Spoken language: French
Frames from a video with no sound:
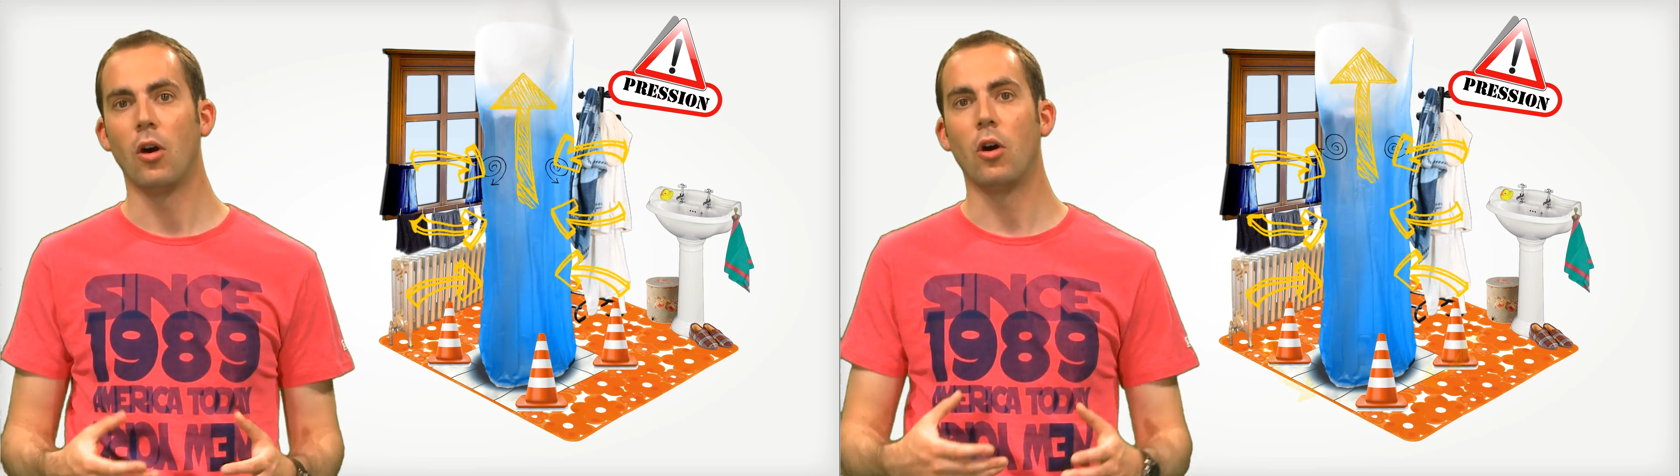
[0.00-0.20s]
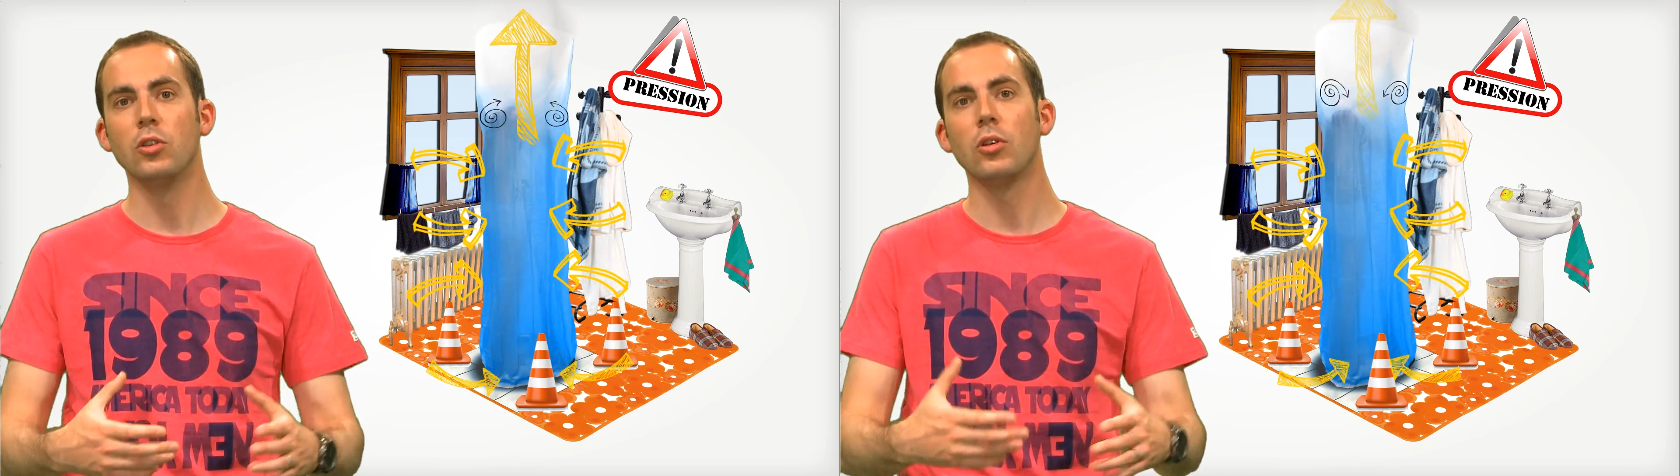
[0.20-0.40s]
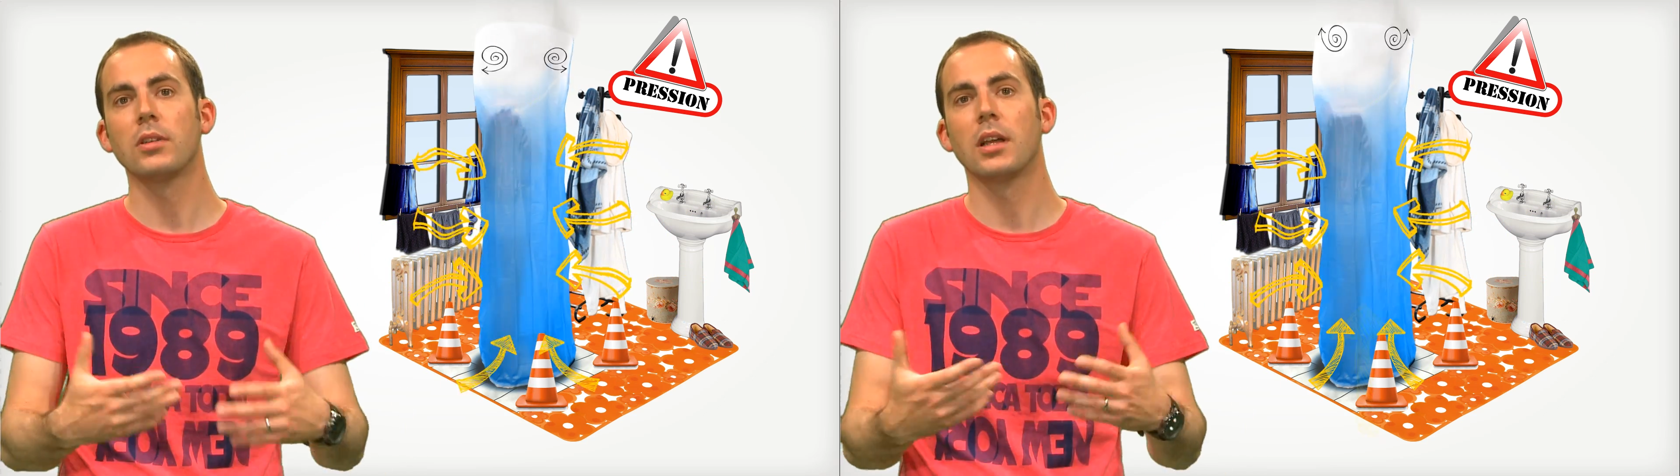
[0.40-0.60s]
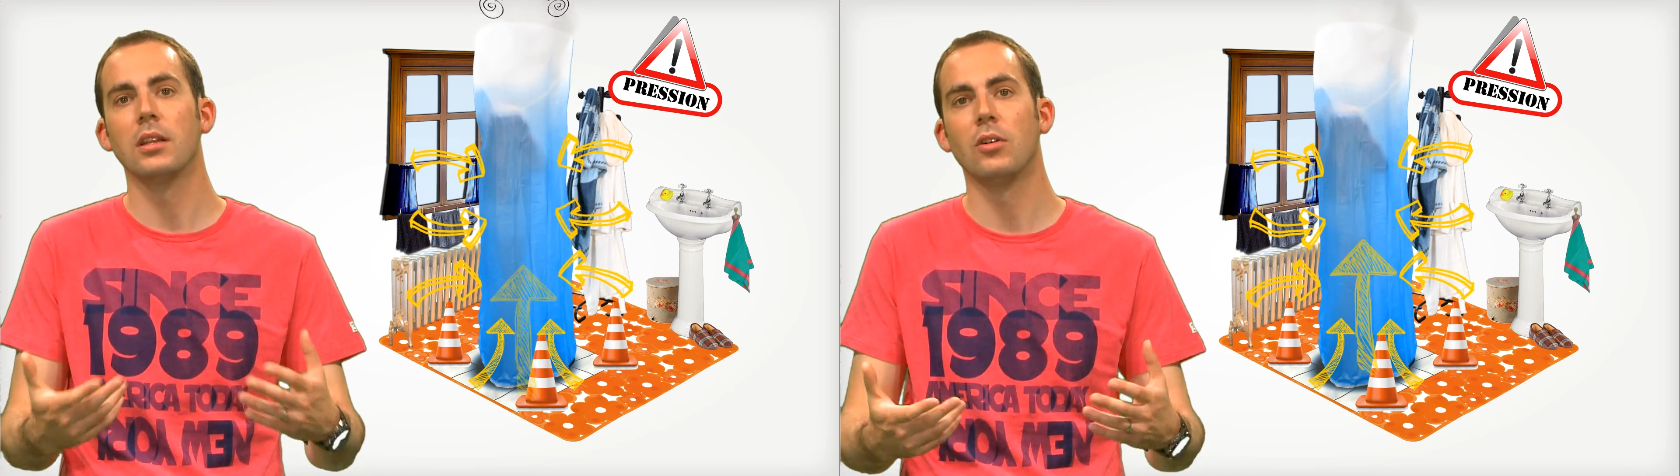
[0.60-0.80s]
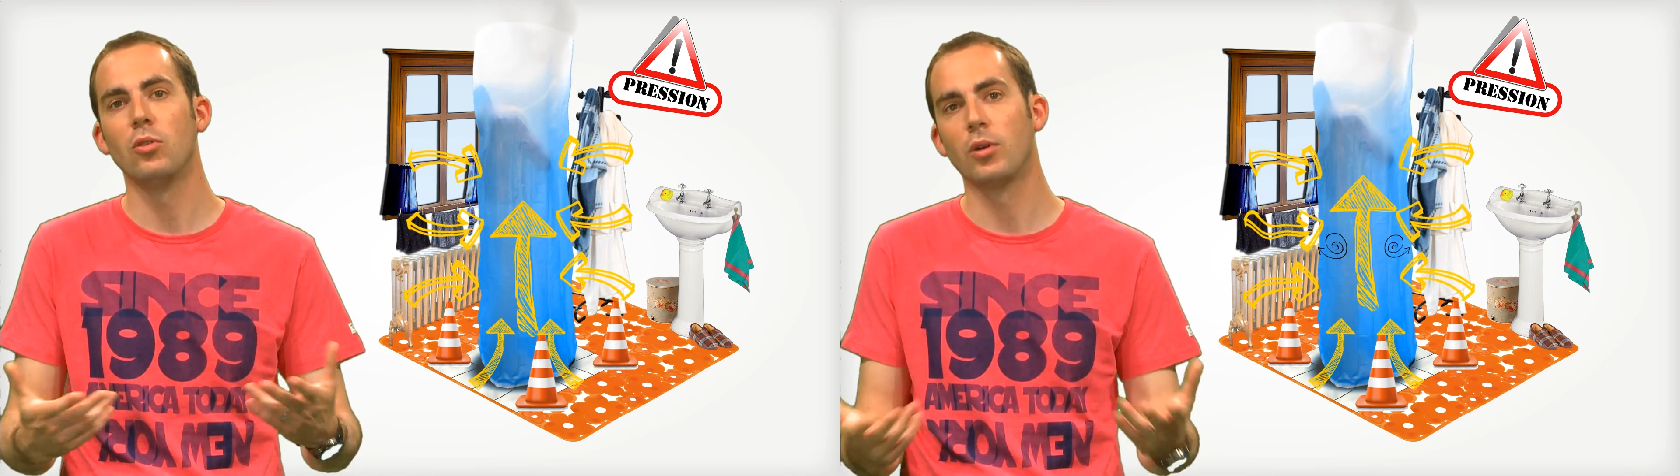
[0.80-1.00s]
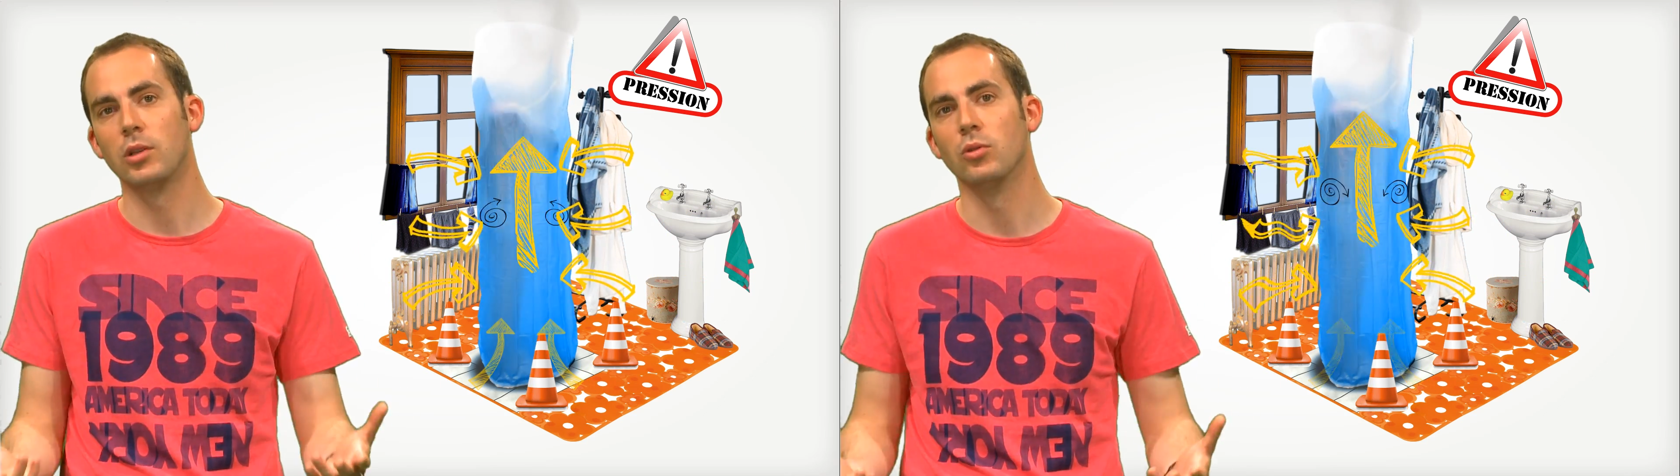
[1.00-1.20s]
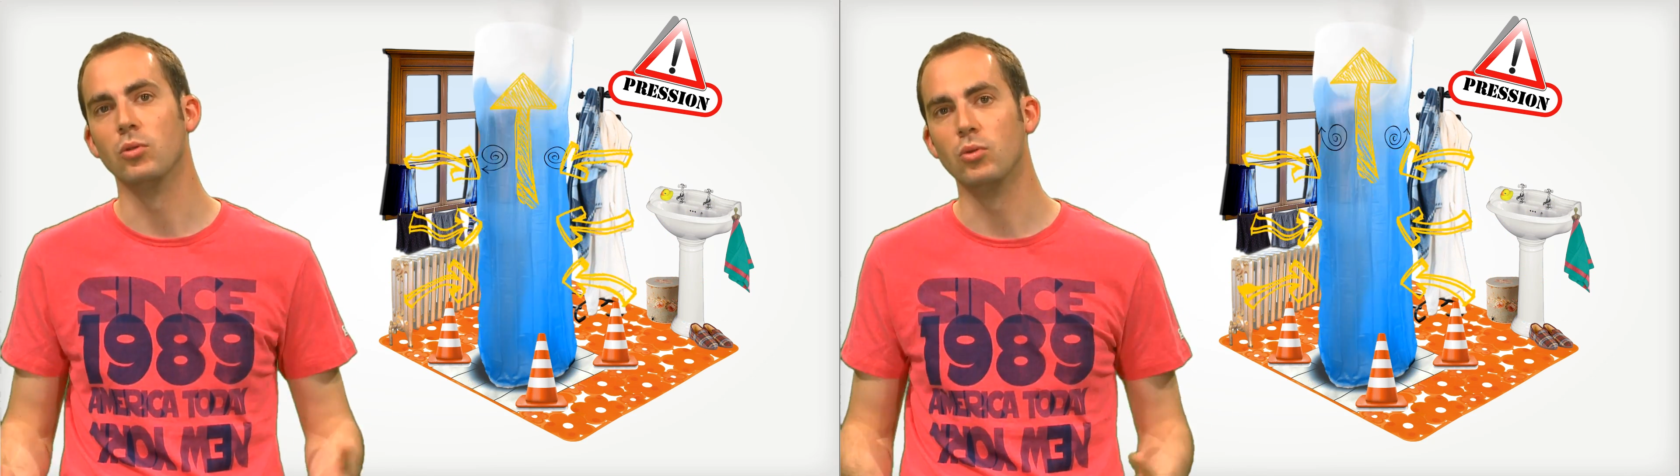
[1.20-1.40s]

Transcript: en entraînant le rideau de